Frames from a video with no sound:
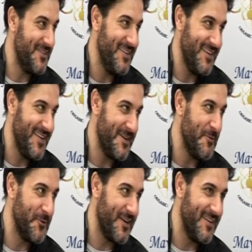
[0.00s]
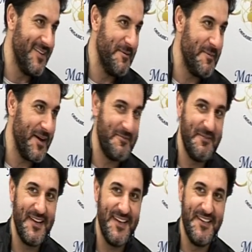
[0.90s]
نحن هيك معتقدنا ما بعرف
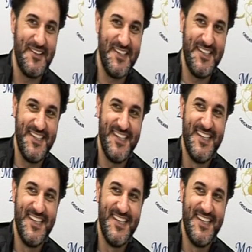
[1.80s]
من خلقت هي